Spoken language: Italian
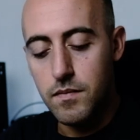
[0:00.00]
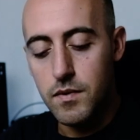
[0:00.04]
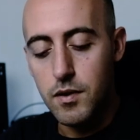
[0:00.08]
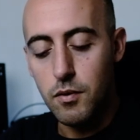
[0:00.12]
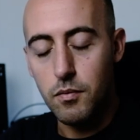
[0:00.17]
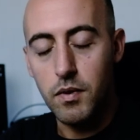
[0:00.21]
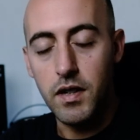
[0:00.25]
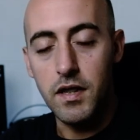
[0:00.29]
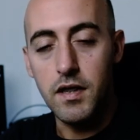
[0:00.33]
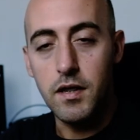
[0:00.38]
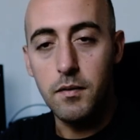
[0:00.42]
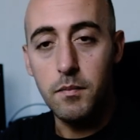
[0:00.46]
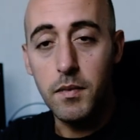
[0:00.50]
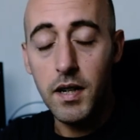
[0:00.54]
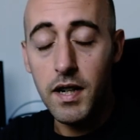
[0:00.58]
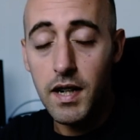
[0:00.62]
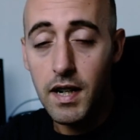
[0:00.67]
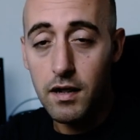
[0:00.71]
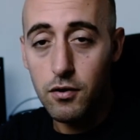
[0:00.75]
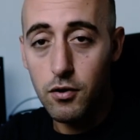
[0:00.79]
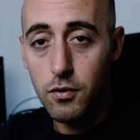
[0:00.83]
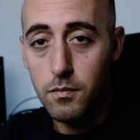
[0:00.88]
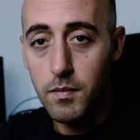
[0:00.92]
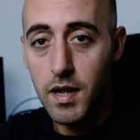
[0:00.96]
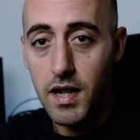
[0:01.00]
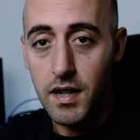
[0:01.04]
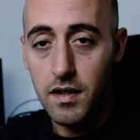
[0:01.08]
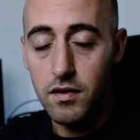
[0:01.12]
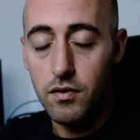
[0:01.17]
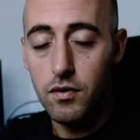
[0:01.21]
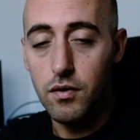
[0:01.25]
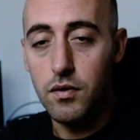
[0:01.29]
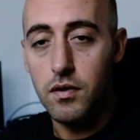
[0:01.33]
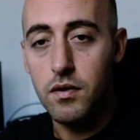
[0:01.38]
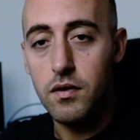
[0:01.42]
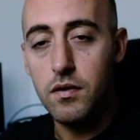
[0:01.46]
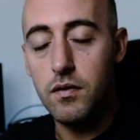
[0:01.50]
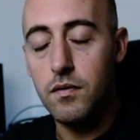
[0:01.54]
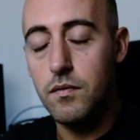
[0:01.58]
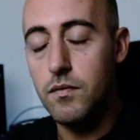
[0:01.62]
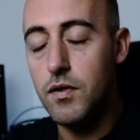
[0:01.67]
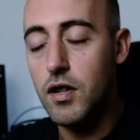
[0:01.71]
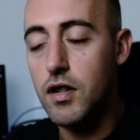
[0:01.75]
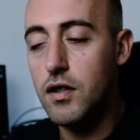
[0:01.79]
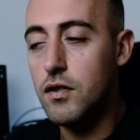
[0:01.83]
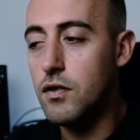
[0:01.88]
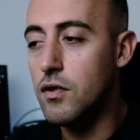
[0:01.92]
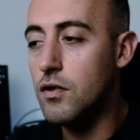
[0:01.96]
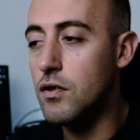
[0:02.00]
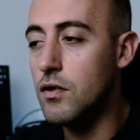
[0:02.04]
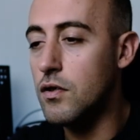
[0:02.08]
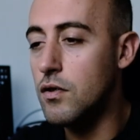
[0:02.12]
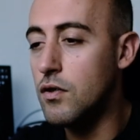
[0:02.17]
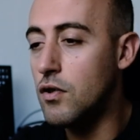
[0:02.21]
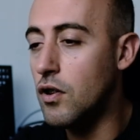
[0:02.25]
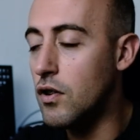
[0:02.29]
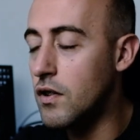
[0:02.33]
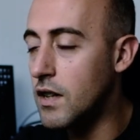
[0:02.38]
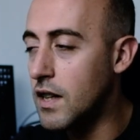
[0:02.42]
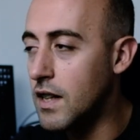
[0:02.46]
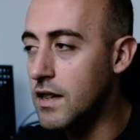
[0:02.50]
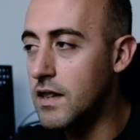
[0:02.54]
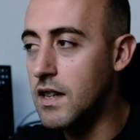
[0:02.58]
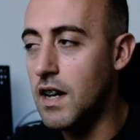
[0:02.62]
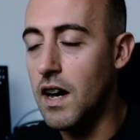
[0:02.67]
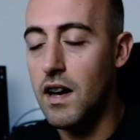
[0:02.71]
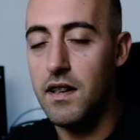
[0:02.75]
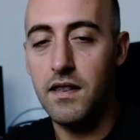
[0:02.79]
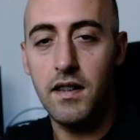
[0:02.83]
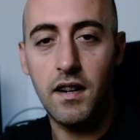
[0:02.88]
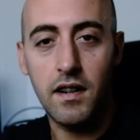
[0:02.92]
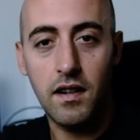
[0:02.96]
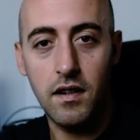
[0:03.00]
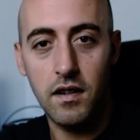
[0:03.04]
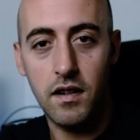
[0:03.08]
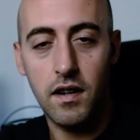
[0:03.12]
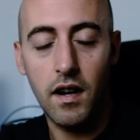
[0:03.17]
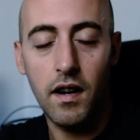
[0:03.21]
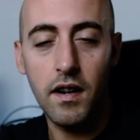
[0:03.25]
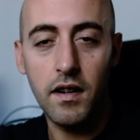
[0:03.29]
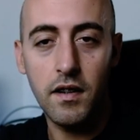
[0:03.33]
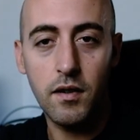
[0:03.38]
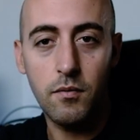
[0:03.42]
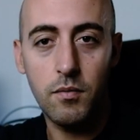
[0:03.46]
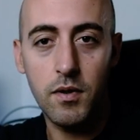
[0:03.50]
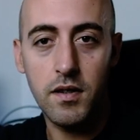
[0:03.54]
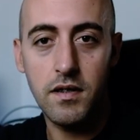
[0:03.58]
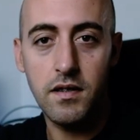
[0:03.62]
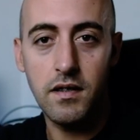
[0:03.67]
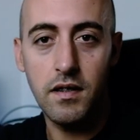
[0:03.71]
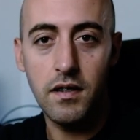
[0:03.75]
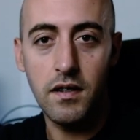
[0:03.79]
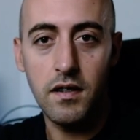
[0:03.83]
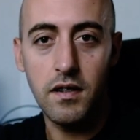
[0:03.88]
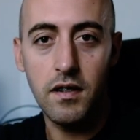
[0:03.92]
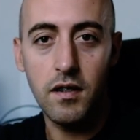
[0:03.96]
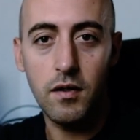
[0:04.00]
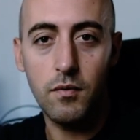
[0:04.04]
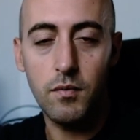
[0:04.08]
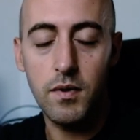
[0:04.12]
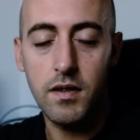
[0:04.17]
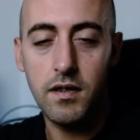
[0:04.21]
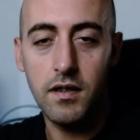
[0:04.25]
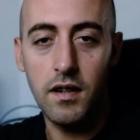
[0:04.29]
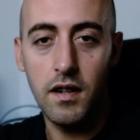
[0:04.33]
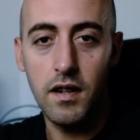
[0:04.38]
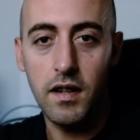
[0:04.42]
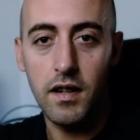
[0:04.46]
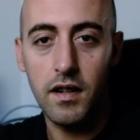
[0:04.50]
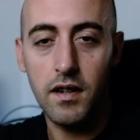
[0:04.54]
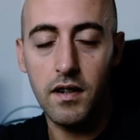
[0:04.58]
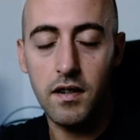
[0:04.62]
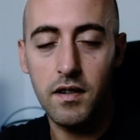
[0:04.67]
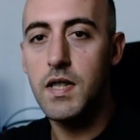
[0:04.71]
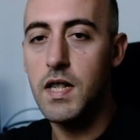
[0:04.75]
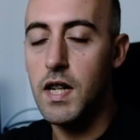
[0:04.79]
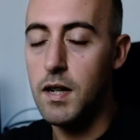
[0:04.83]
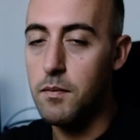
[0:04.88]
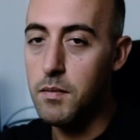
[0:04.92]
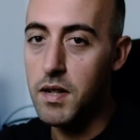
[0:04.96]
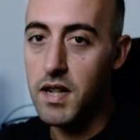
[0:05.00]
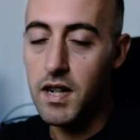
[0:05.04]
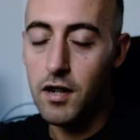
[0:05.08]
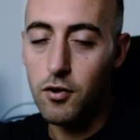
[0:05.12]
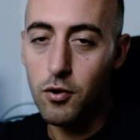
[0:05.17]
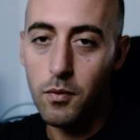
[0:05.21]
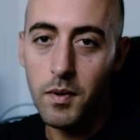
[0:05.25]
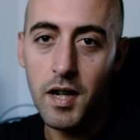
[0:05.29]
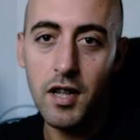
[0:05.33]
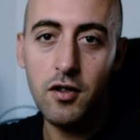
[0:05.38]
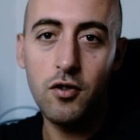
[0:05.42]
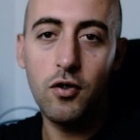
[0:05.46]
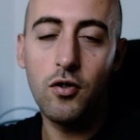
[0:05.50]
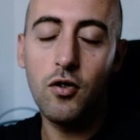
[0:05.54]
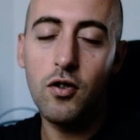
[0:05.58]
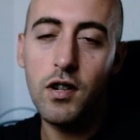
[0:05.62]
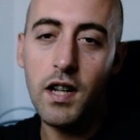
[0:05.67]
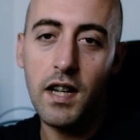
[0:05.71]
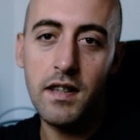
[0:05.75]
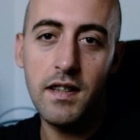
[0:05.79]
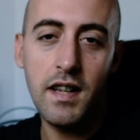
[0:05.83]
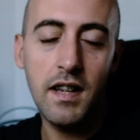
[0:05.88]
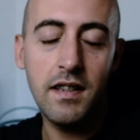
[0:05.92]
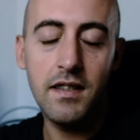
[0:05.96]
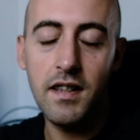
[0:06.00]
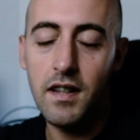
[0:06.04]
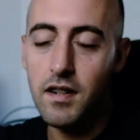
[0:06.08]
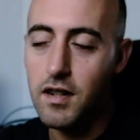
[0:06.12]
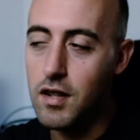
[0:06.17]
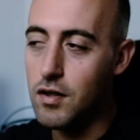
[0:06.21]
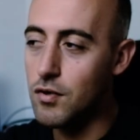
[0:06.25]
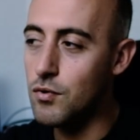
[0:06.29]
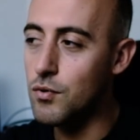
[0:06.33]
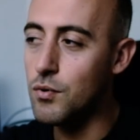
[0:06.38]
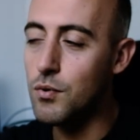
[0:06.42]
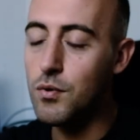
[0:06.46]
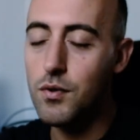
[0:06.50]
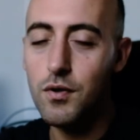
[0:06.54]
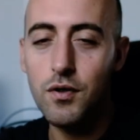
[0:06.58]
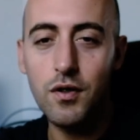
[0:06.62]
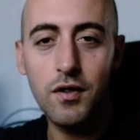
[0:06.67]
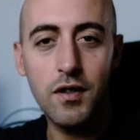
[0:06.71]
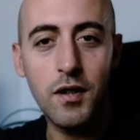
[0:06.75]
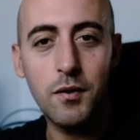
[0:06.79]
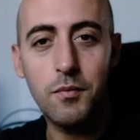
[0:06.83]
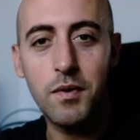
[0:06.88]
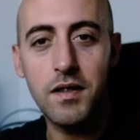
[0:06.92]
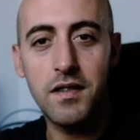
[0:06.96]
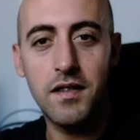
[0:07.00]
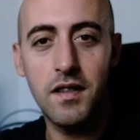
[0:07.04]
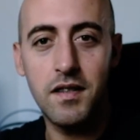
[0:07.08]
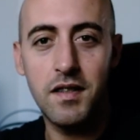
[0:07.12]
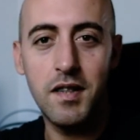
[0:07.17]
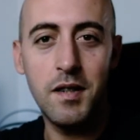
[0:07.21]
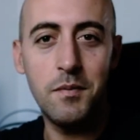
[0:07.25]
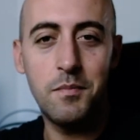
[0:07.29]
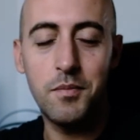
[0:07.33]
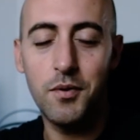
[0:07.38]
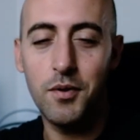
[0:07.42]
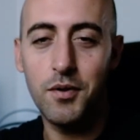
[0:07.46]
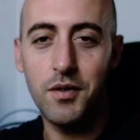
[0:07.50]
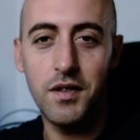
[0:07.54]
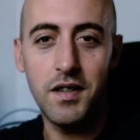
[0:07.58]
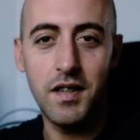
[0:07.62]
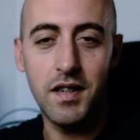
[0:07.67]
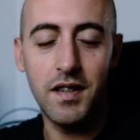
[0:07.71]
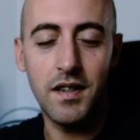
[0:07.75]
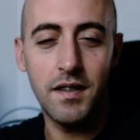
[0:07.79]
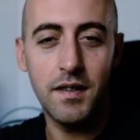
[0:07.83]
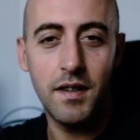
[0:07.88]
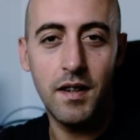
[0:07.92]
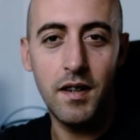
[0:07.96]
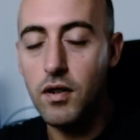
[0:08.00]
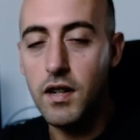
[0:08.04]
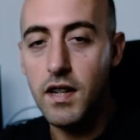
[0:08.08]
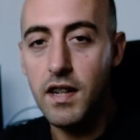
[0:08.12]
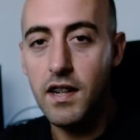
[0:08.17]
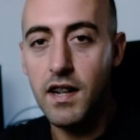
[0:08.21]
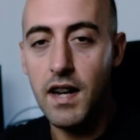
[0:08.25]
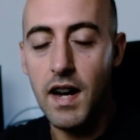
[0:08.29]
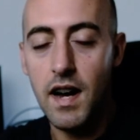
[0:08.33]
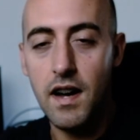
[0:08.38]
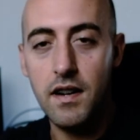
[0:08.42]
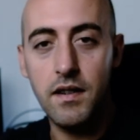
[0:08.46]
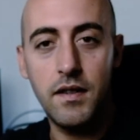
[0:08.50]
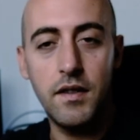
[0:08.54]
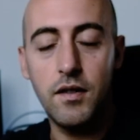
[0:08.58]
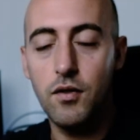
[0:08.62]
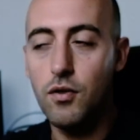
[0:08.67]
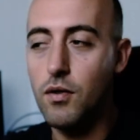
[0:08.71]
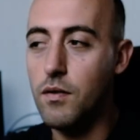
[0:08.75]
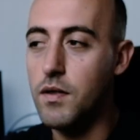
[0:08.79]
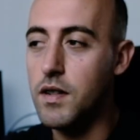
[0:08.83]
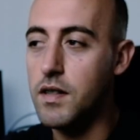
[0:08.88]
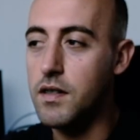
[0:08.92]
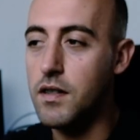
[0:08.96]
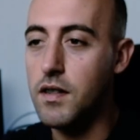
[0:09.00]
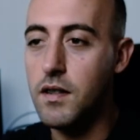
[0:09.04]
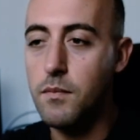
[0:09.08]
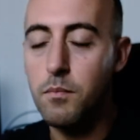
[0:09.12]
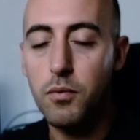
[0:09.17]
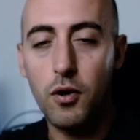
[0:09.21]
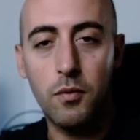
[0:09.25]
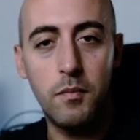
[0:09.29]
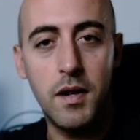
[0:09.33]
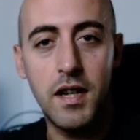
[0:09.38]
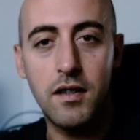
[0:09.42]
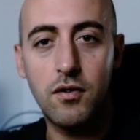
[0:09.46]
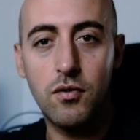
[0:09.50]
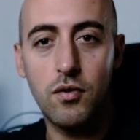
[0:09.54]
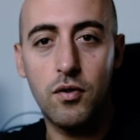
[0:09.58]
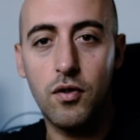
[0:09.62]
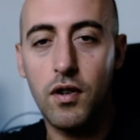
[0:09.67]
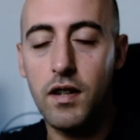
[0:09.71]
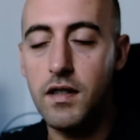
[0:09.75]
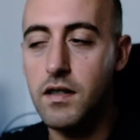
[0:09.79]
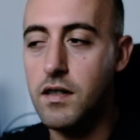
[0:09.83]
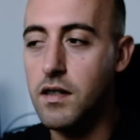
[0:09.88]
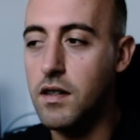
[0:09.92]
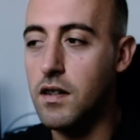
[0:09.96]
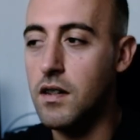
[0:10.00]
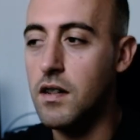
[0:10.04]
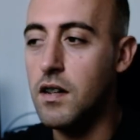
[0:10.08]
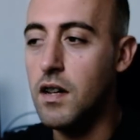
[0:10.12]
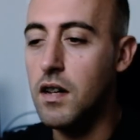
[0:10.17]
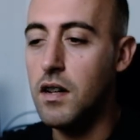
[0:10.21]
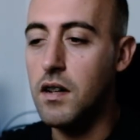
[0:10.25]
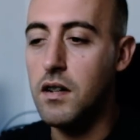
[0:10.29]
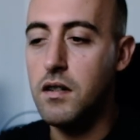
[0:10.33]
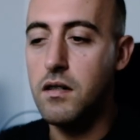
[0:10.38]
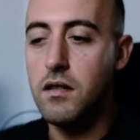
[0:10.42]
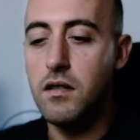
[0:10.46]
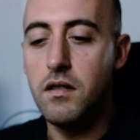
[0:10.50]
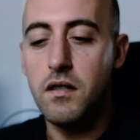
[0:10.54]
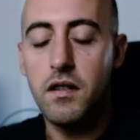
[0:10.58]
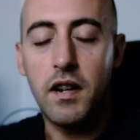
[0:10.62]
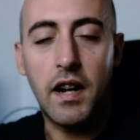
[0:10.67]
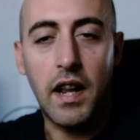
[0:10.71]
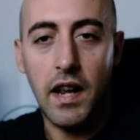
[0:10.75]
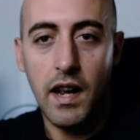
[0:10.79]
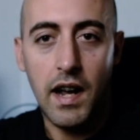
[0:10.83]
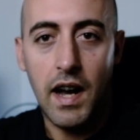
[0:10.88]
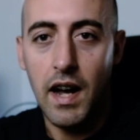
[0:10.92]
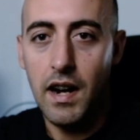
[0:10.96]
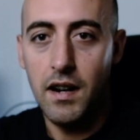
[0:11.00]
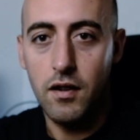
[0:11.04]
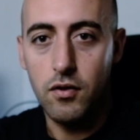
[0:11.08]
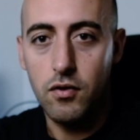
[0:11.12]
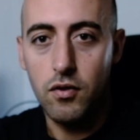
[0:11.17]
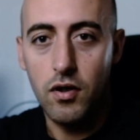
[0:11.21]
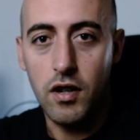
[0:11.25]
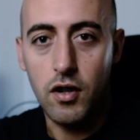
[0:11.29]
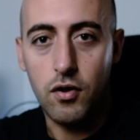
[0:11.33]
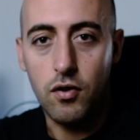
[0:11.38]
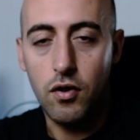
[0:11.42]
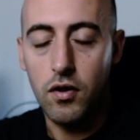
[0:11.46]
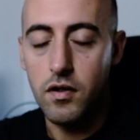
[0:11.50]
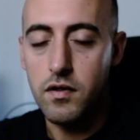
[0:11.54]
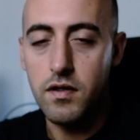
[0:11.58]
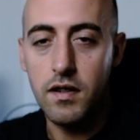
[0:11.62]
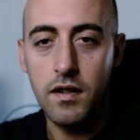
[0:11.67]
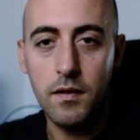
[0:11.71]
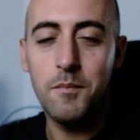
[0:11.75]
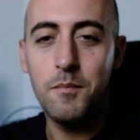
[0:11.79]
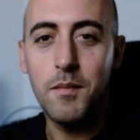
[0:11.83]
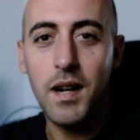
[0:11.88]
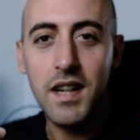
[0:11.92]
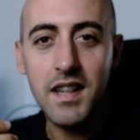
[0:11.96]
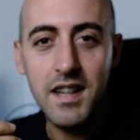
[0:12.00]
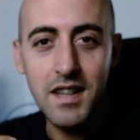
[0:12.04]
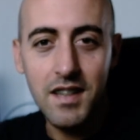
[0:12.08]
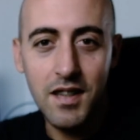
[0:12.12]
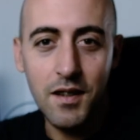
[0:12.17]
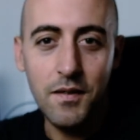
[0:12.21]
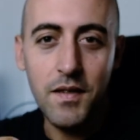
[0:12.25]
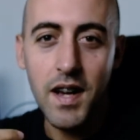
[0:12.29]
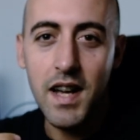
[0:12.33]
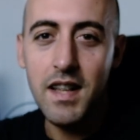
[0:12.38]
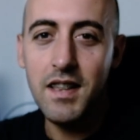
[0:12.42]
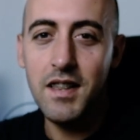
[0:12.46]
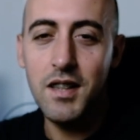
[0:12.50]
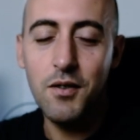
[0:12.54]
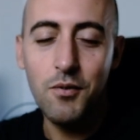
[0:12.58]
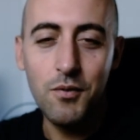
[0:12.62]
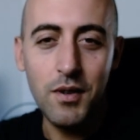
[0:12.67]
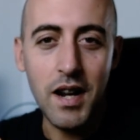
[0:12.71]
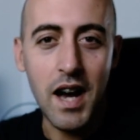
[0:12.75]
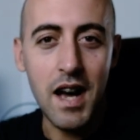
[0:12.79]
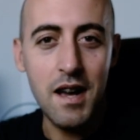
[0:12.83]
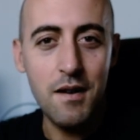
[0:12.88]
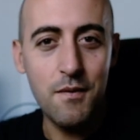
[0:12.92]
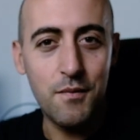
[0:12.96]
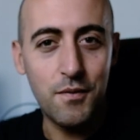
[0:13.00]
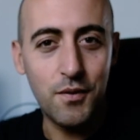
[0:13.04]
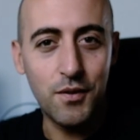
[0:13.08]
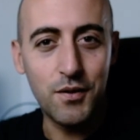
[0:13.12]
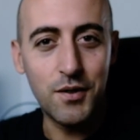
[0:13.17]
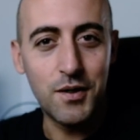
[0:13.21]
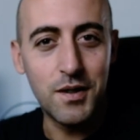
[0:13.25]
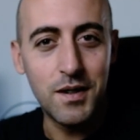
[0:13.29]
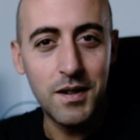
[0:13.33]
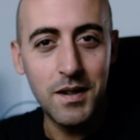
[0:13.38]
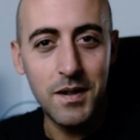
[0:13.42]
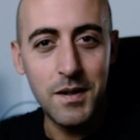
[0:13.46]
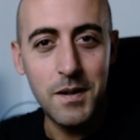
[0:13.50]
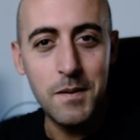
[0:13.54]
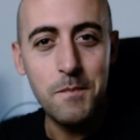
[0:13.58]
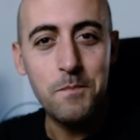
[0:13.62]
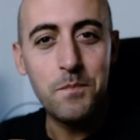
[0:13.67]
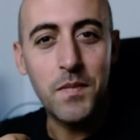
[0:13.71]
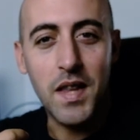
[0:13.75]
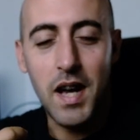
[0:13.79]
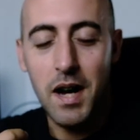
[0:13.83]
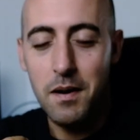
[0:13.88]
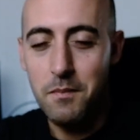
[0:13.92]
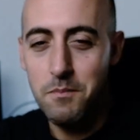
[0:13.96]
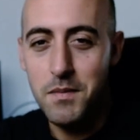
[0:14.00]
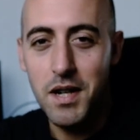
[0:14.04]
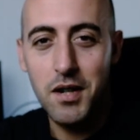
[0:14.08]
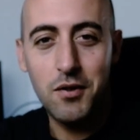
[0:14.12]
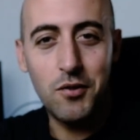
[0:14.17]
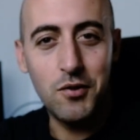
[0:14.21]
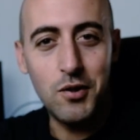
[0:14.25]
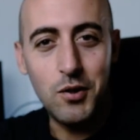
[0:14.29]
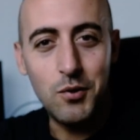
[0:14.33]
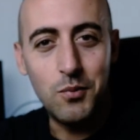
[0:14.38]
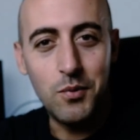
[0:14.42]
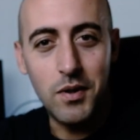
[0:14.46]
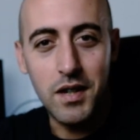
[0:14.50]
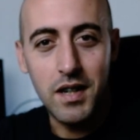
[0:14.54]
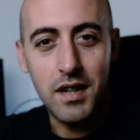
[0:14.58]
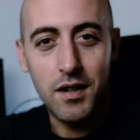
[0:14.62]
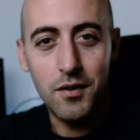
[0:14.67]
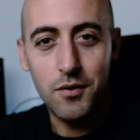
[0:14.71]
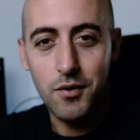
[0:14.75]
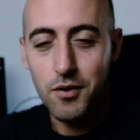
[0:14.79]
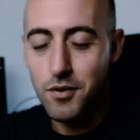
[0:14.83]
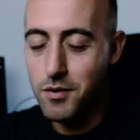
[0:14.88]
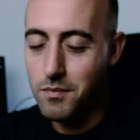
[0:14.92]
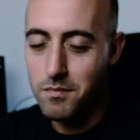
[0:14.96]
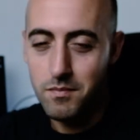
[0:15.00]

Quindi mi raccomando, voi non, non andate a cliccare in questi, in questi, link e mi raccomando non cadete in nessuno di questi tipi di inganni dove ti promettono che ti eh, regalano le cose. Ma chi ti vende un iPhone a meno di 2 euro?